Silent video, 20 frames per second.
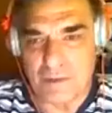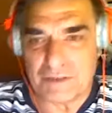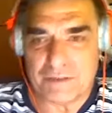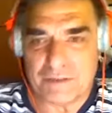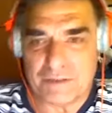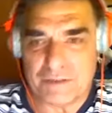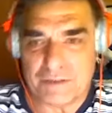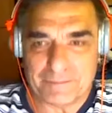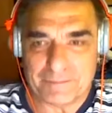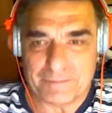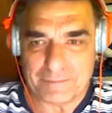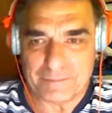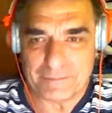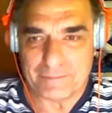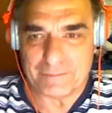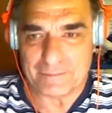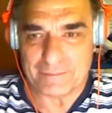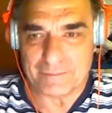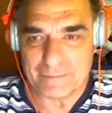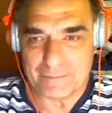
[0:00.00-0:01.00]
закончился,
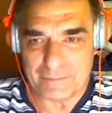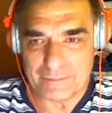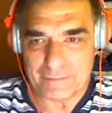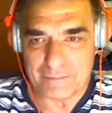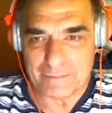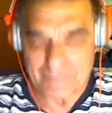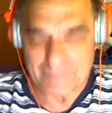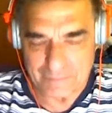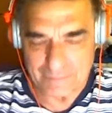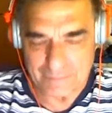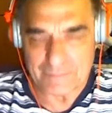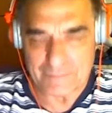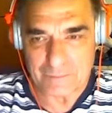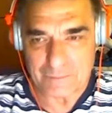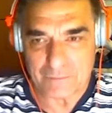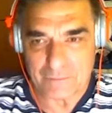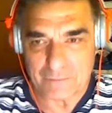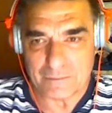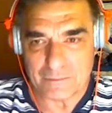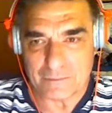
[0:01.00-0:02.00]
месяц Сиван
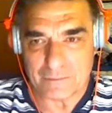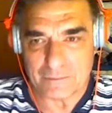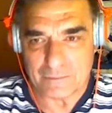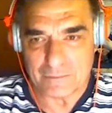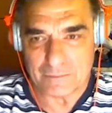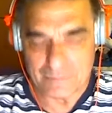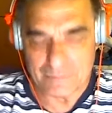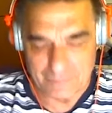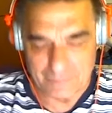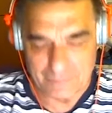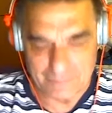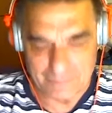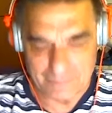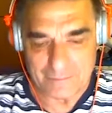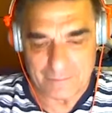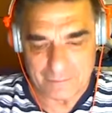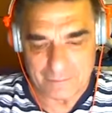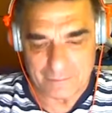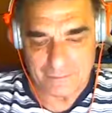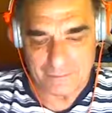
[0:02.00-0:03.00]
начался.
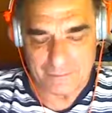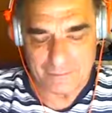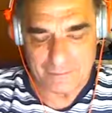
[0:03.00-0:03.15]
Вот.